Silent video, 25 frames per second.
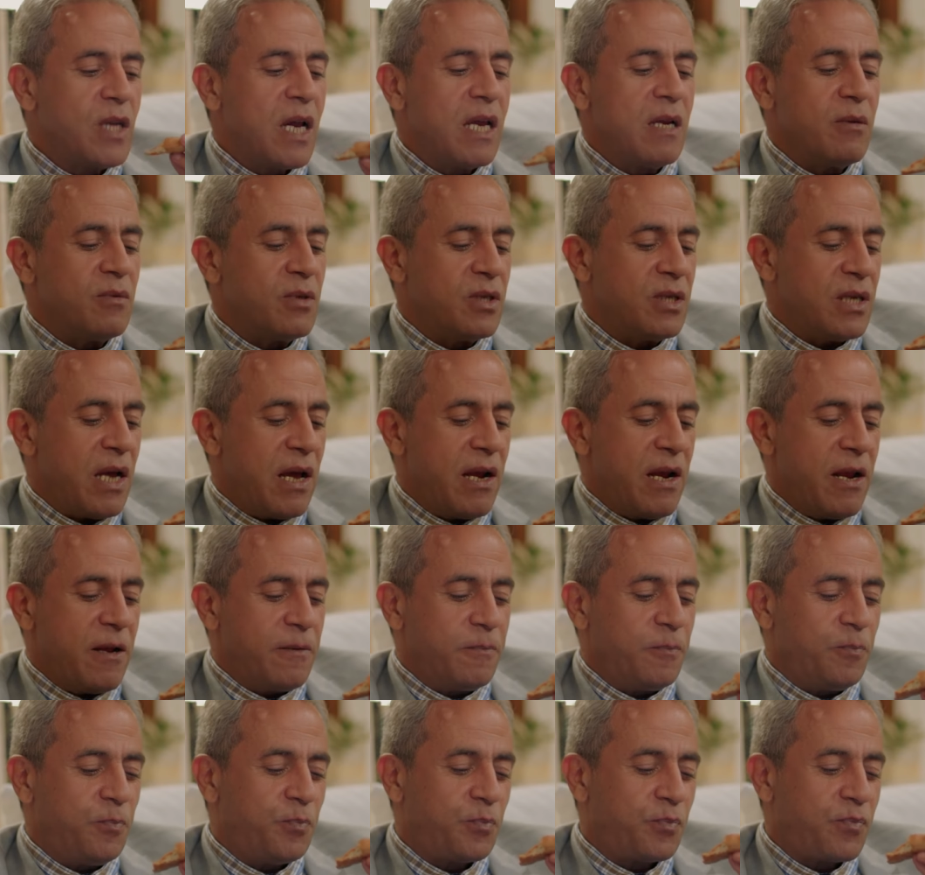انا مش
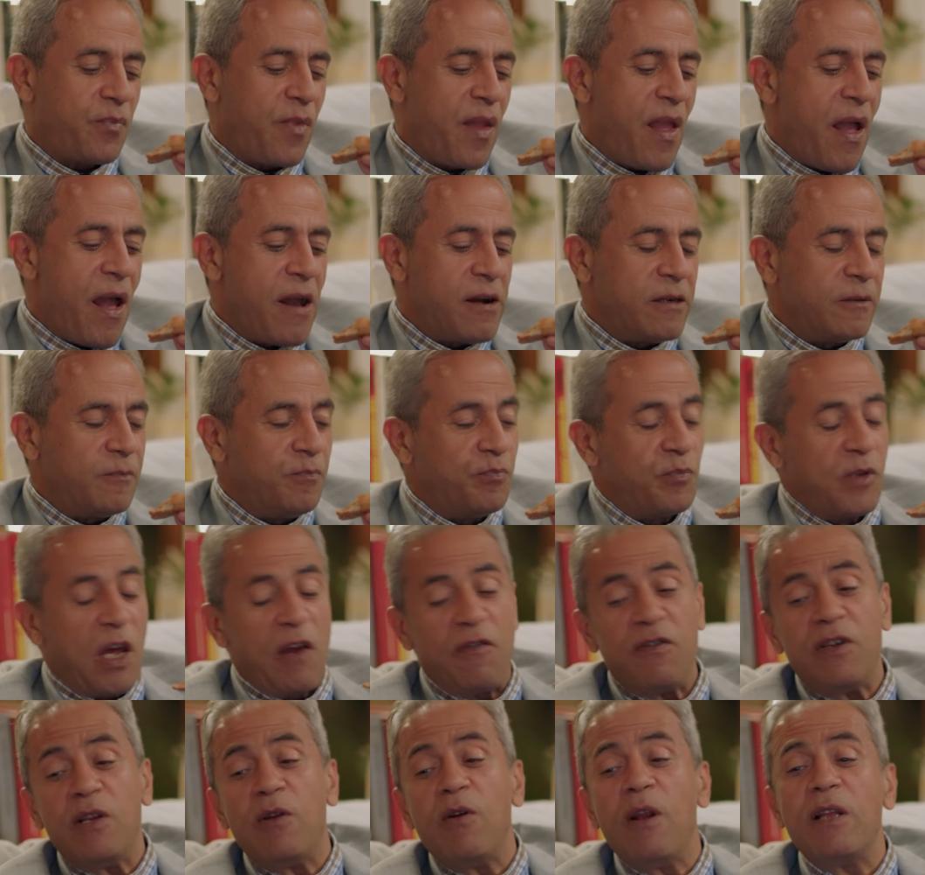زعلان
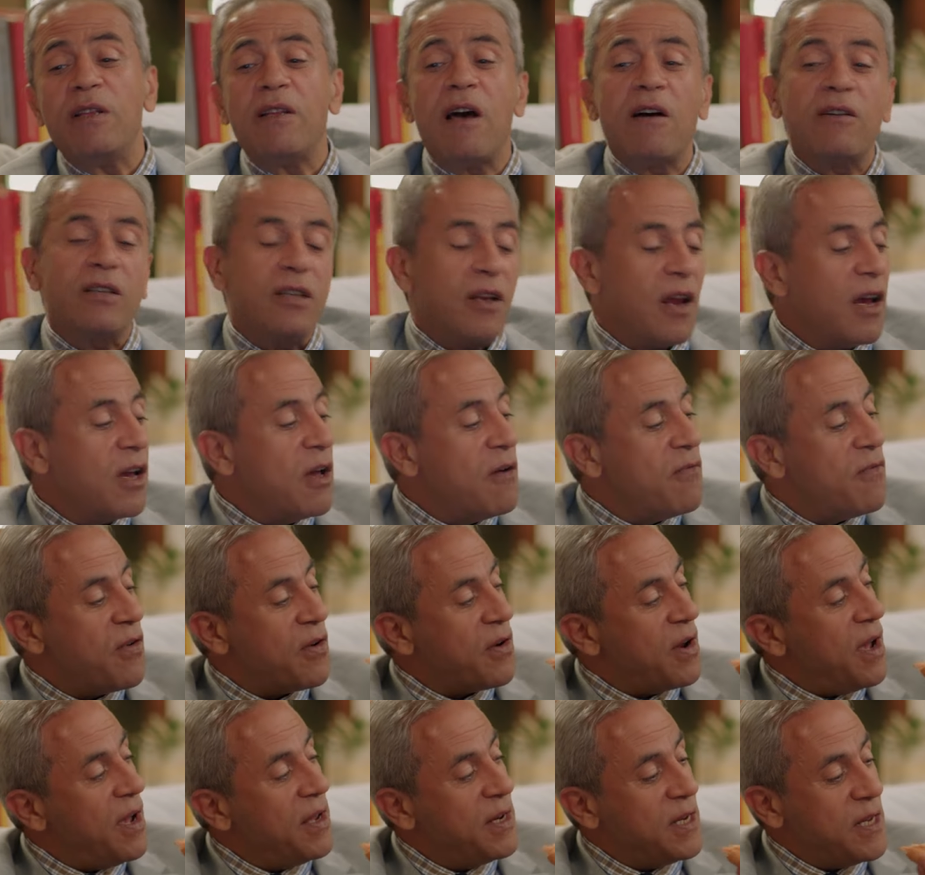عارفين يا ولاد اكتر حاجه
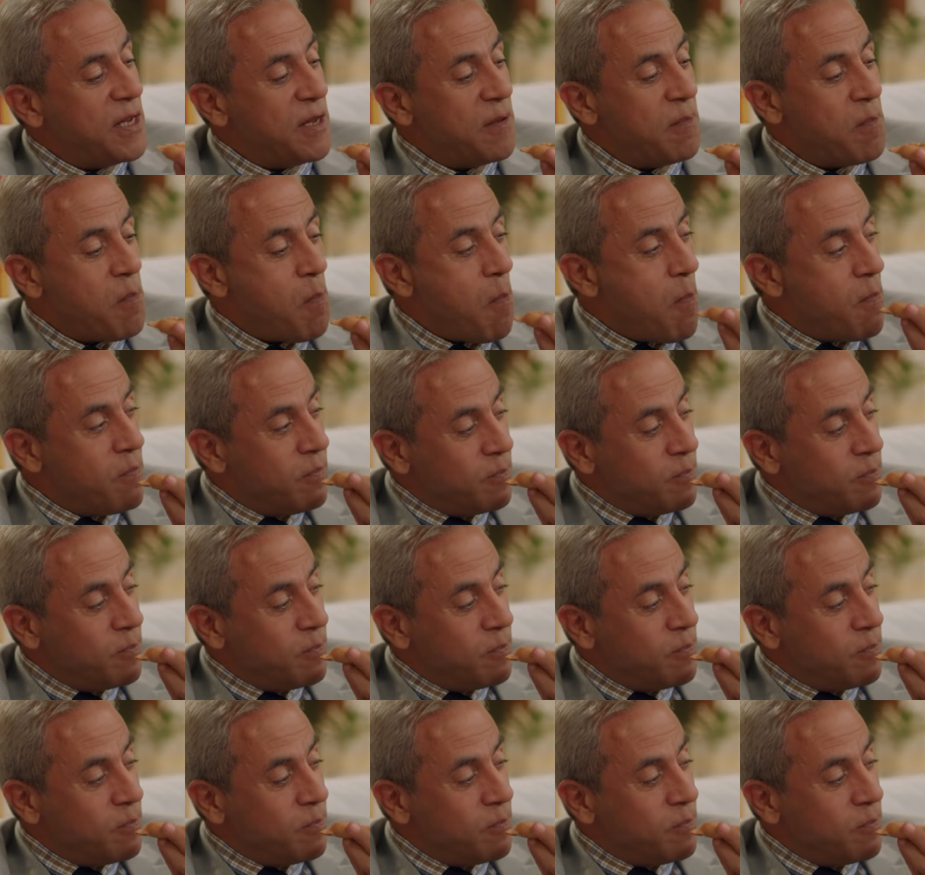مفرحاني ايه